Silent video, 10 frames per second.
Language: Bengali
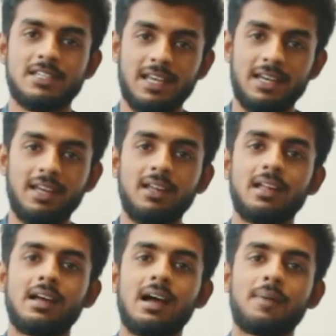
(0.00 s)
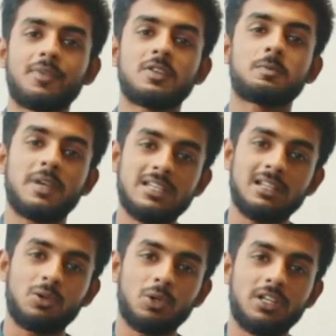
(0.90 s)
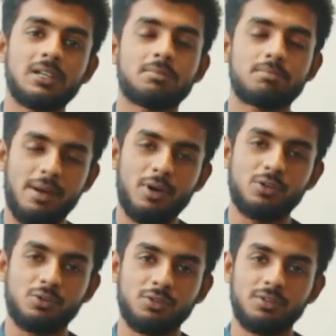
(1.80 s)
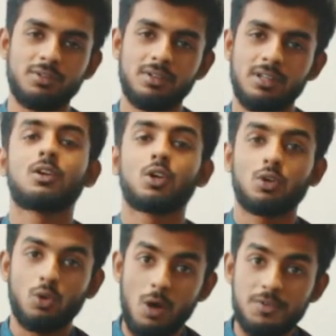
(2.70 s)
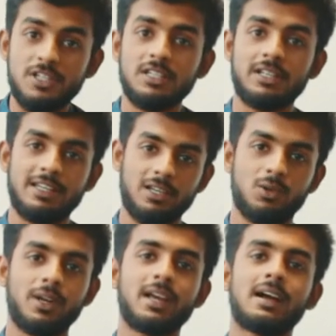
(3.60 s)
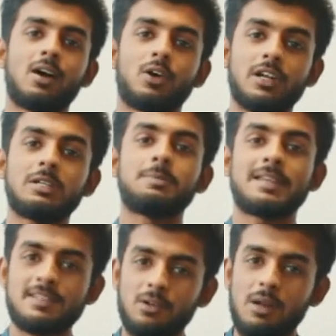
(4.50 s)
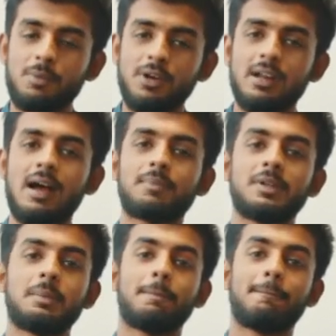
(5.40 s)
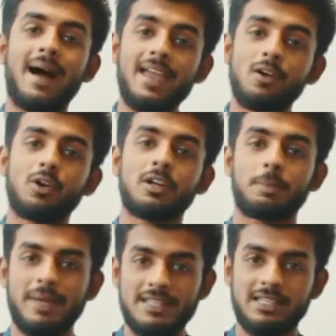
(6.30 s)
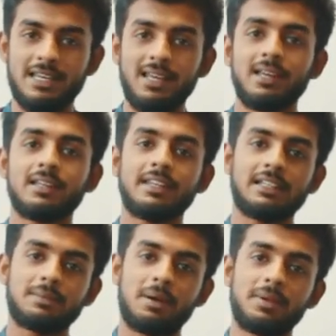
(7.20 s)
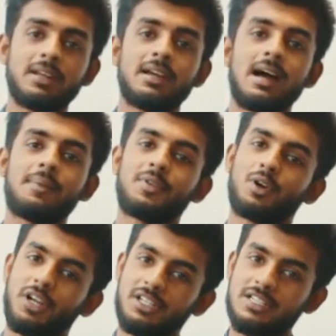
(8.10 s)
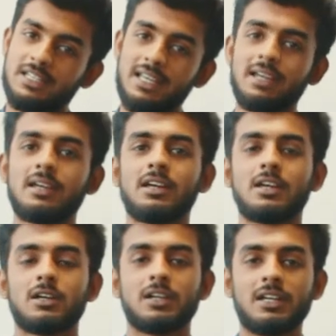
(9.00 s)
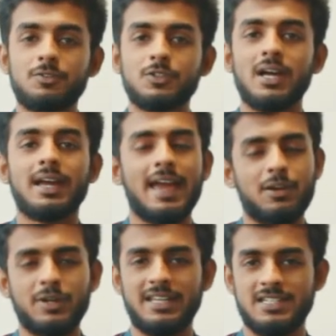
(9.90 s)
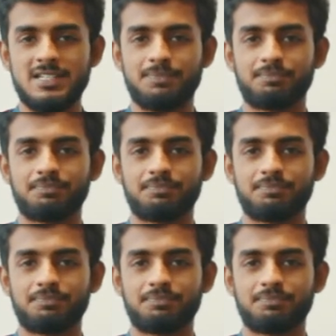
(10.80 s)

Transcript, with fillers: সেখানে আপনার স্পেশাল কোডটি ব্যবহার করুন গো অপশনটিতে ক্লিক করে অর্ডারটি প্লেস করার পর আপনি মাই অর্ডার পেজে গেলে দেখতে পাবেন আপনার অর্ডারটির সাথে গিফটটা অ্যাড হয়ে গিয়েছে